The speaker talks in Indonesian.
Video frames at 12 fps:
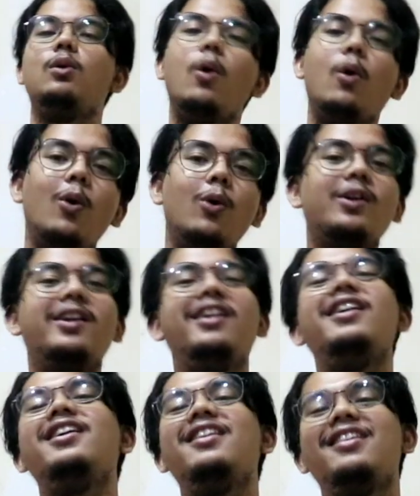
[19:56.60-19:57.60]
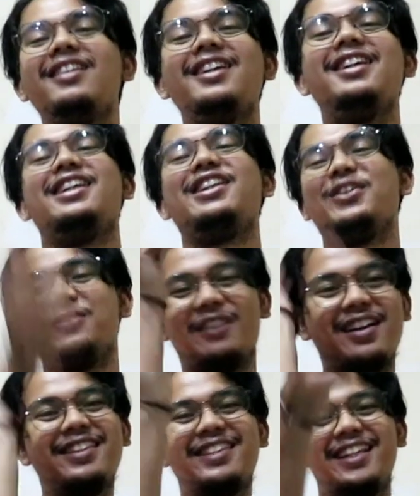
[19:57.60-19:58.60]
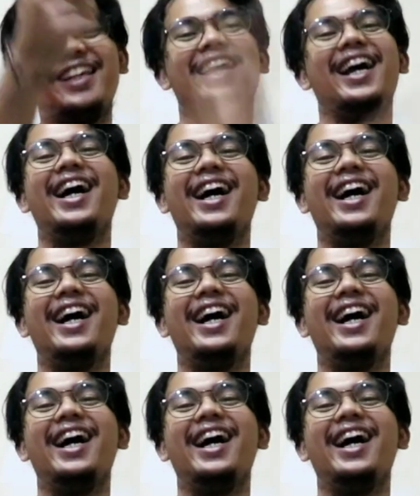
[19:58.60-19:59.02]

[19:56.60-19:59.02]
gokil sih gitu pasti ya